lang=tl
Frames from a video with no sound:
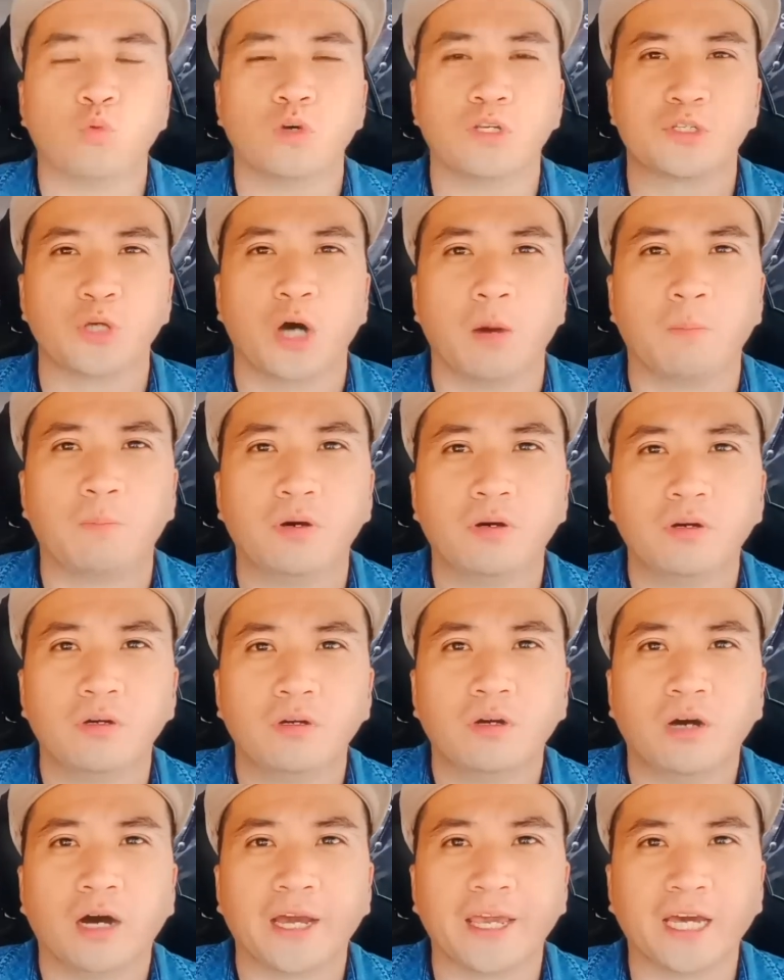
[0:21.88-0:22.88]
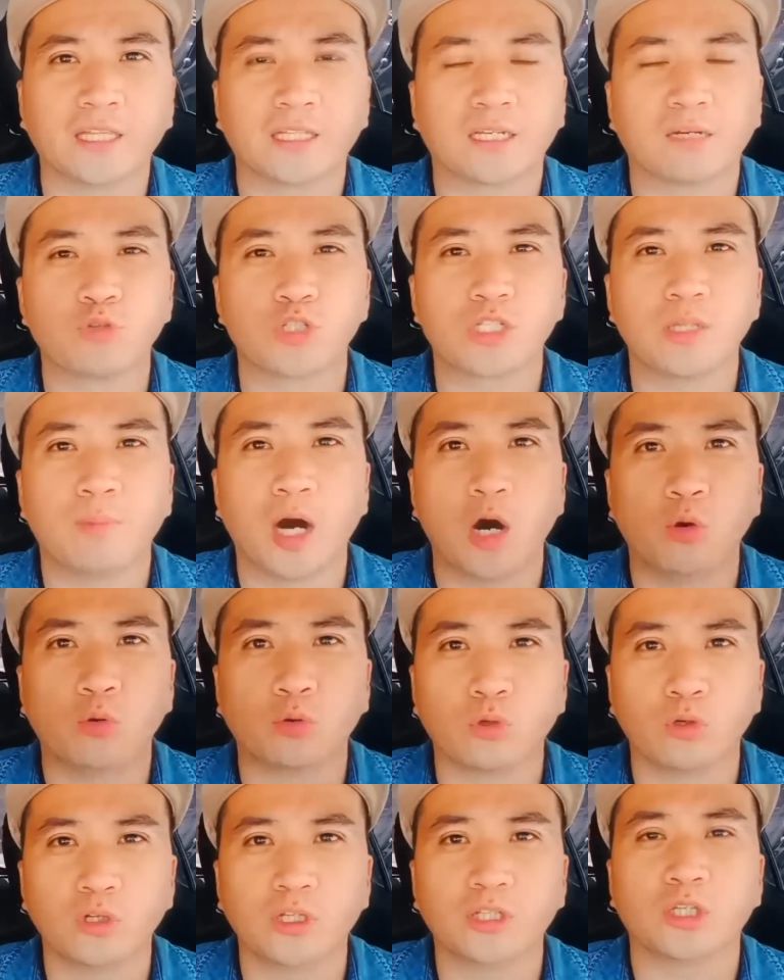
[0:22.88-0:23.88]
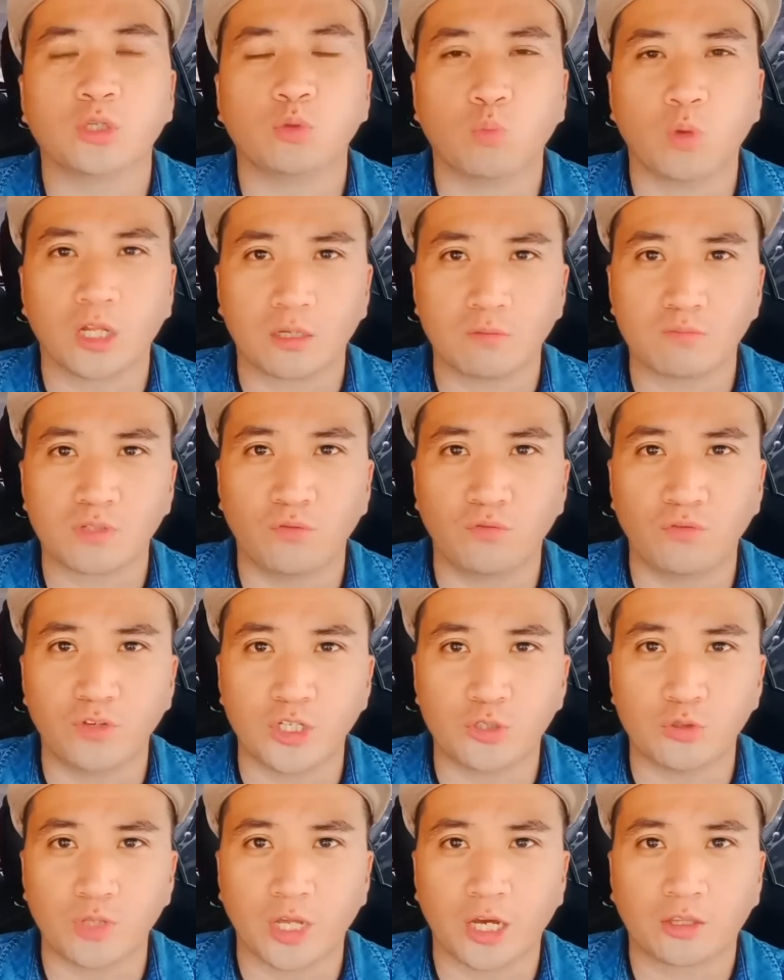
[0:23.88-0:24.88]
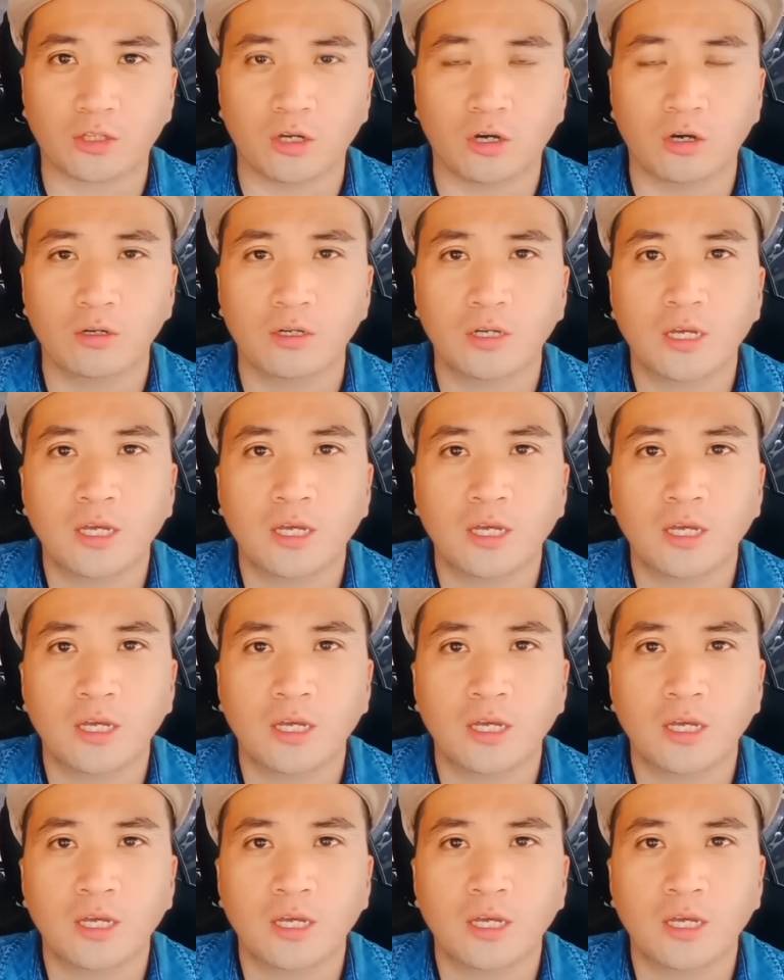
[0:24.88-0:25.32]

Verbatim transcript: what's up? Ayan, kamusta mga utol? And then welcome sa video na ito.